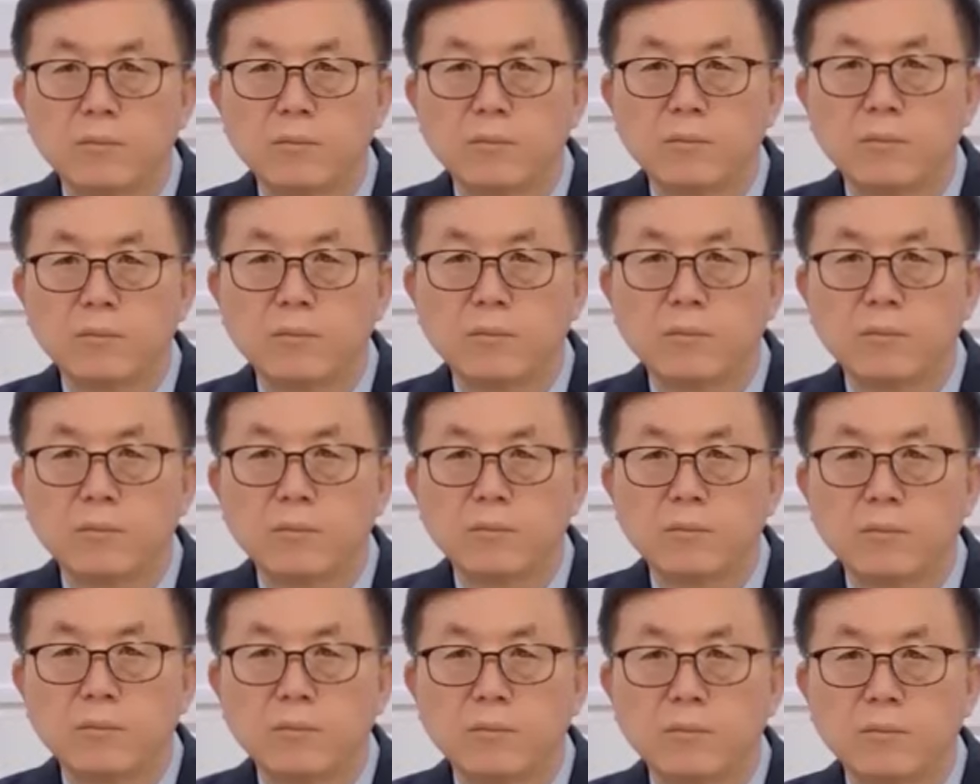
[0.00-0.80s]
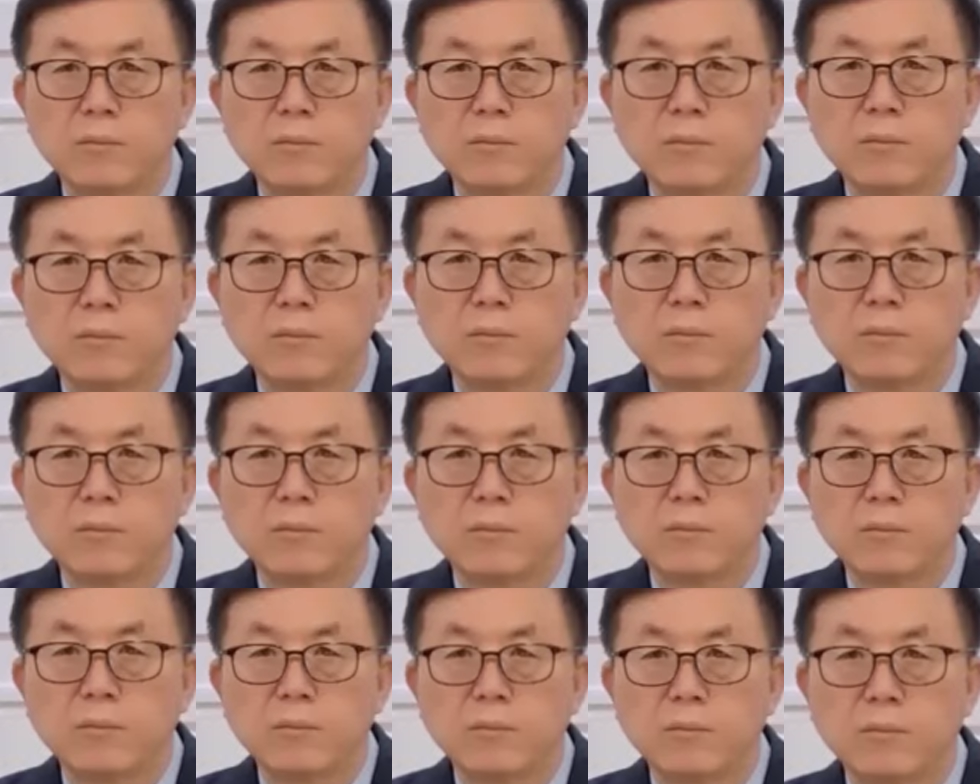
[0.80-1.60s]
우리 또 영어
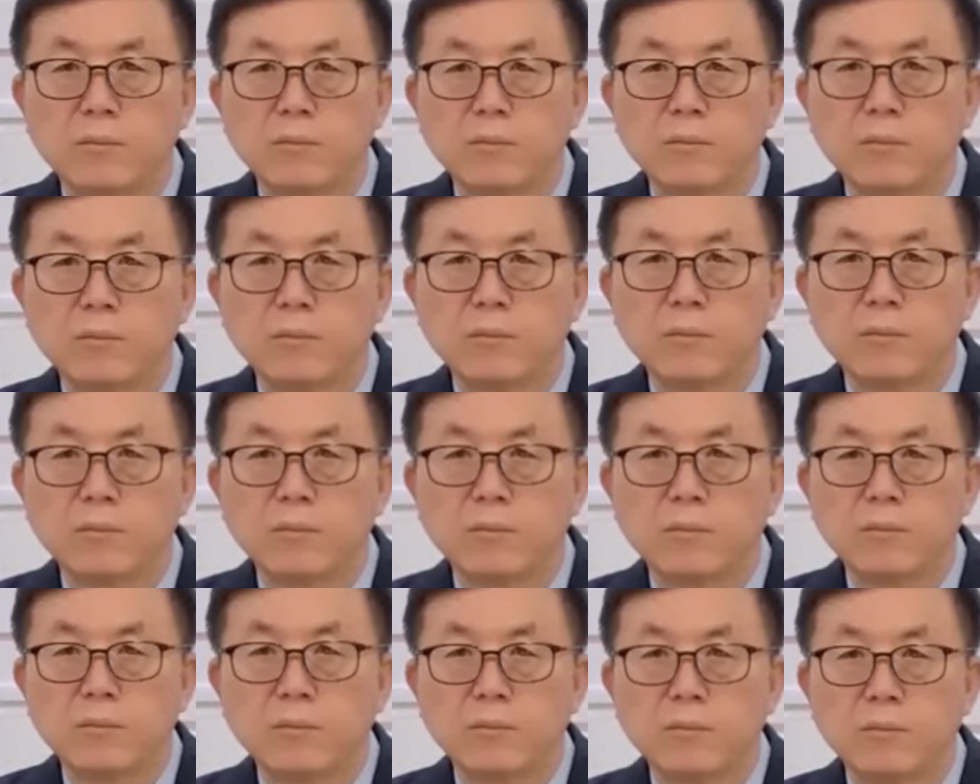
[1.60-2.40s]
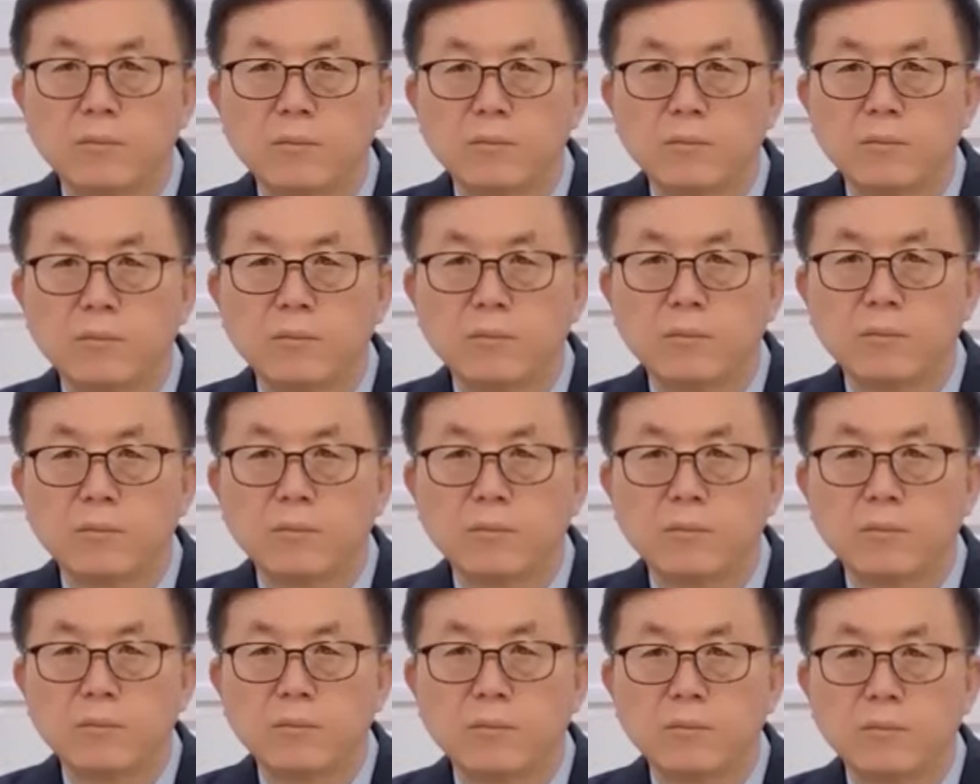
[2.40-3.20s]
예배팀을 하나님이
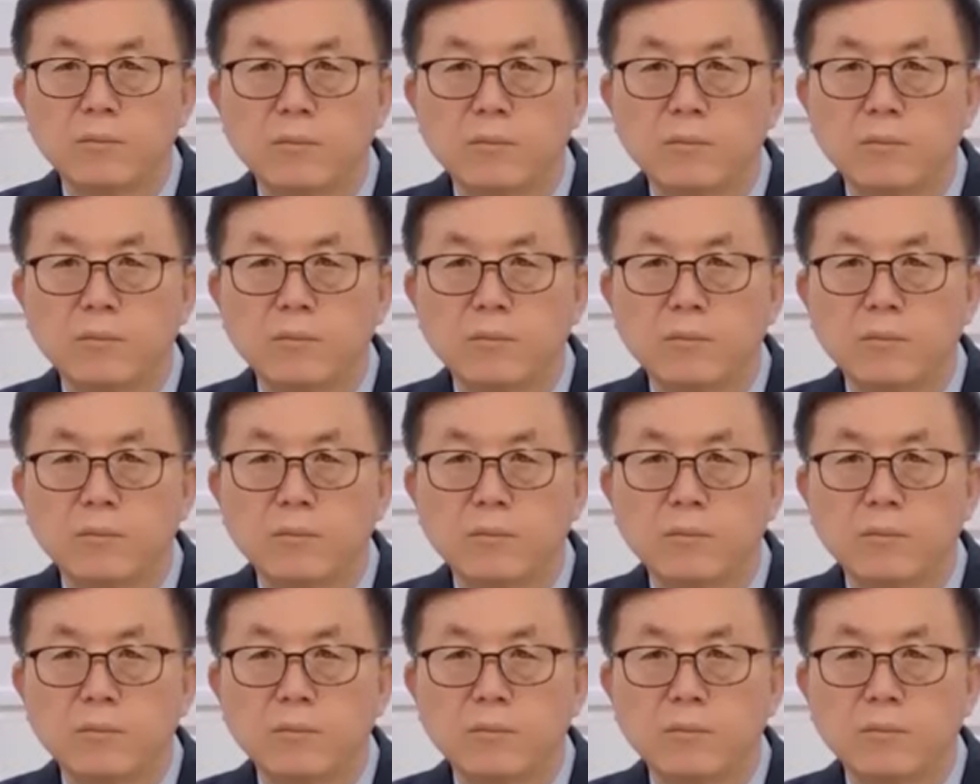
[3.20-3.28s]
축복하시고